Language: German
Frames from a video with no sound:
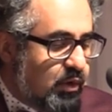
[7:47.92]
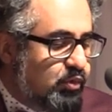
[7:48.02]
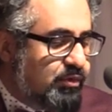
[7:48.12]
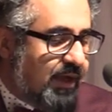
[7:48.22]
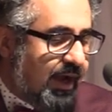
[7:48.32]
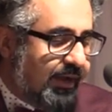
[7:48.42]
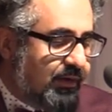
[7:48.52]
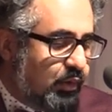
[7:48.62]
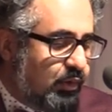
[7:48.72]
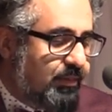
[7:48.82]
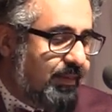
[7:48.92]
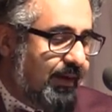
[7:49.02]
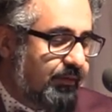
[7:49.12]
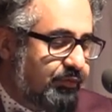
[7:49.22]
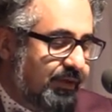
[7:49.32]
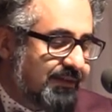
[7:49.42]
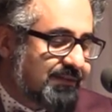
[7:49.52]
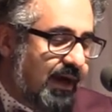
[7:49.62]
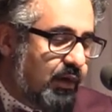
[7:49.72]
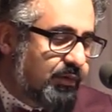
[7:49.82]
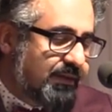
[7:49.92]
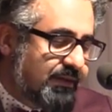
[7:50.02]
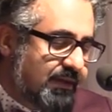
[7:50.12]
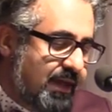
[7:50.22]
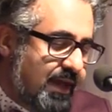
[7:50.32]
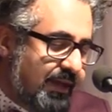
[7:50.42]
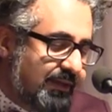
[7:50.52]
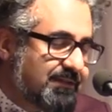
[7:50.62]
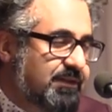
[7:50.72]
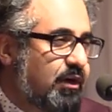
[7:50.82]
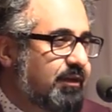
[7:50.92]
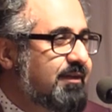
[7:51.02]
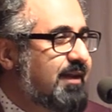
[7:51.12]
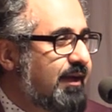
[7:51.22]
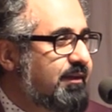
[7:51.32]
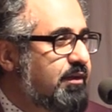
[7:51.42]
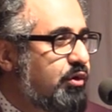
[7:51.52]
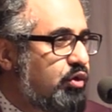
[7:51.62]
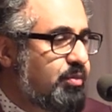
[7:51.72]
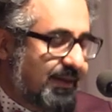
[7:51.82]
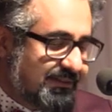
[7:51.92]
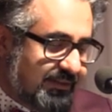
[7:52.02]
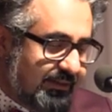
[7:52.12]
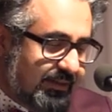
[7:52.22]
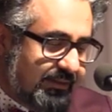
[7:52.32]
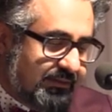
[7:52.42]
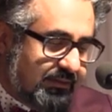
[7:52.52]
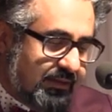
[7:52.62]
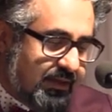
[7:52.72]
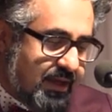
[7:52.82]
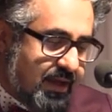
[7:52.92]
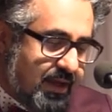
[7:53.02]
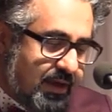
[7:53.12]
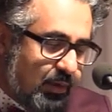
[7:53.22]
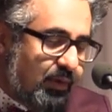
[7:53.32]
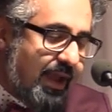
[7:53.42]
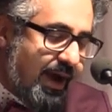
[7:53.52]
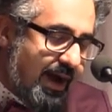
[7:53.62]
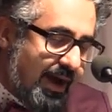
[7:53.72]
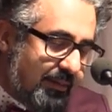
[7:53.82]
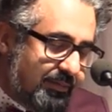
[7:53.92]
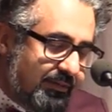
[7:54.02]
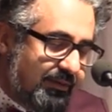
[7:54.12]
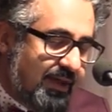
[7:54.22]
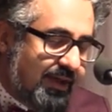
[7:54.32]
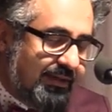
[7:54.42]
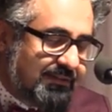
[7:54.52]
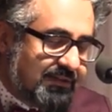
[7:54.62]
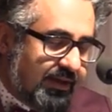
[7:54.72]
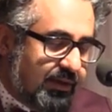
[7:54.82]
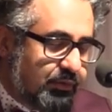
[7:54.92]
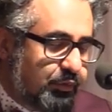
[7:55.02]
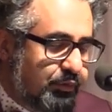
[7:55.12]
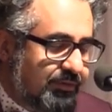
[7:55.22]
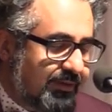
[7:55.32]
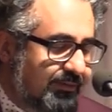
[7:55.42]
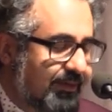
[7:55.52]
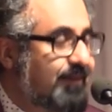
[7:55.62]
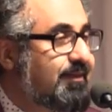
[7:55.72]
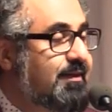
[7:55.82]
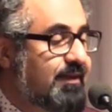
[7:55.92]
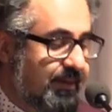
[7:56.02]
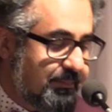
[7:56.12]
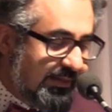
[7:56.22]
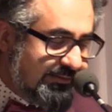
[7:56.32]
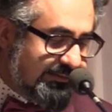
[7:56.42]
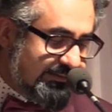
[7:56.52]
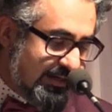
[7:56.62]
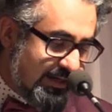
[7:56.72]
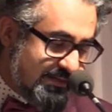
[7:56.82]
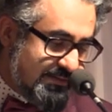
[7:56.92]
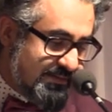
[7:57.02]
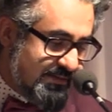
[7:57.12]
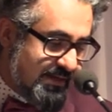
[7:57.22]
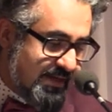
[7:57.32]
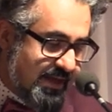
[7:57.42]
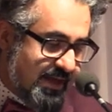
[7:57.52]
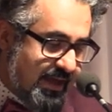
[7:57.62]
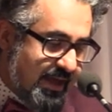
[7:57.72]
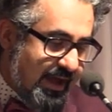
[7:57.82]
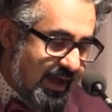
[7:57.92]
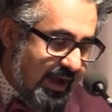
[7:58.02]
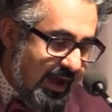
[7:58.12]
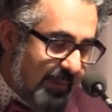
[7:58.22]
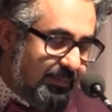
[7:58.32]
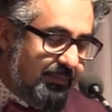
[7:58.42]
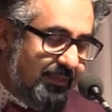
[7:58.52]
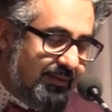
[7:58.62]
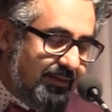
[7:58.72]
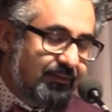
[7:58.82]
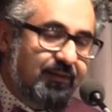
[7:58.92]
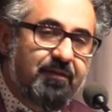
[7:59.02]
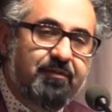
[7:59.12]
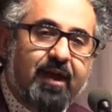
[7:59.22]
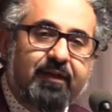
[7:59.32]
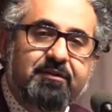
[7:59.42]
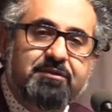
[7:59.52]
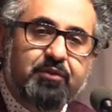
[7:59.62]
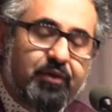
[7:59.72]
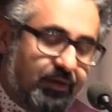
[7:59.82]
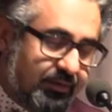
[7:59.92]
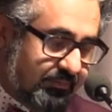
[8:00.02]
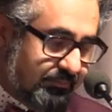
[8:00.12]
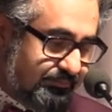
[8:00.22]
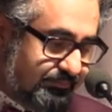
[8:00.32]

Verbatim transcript: Uneinholbar für das Auge ist Gott dann übersinnlich und erhaben in seiner gründenden Mächtigkeit abgebildet werden zu können.